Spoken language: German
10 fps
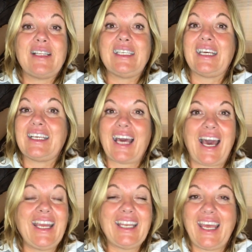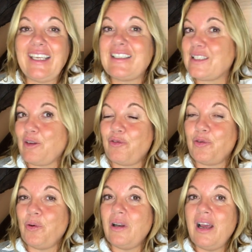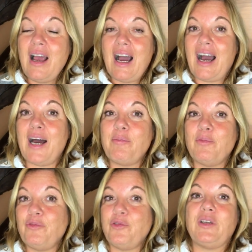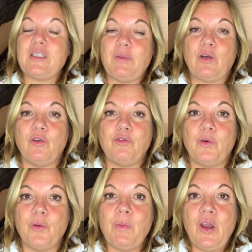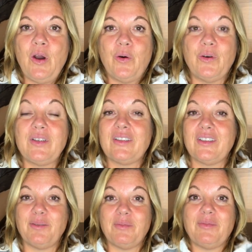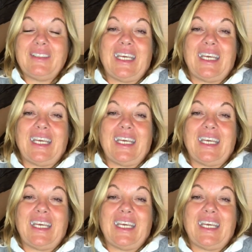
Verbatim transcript: weil sie kein echtes Gefühl haben für das Mikrofon und ähm,